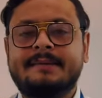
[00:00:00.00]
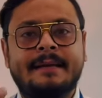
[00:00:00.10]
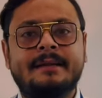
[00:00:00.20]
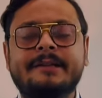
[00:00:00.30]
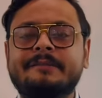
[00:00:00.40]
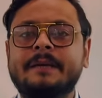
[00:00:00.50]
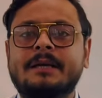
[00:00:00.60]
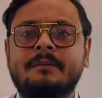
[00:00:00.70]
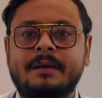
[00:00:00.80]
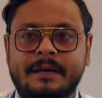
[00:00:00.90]
सेंट्रल के
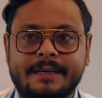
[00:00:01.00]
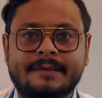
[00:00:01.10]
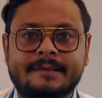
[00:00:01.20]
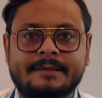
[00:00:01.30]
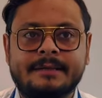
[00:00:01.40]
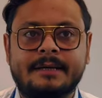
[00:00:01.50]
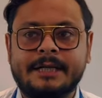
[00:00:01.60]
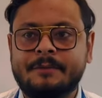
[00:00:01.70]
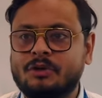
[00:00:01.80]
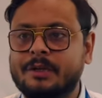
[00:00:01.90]
स्पीकर आप लगा नहीं सकते गाड़ी में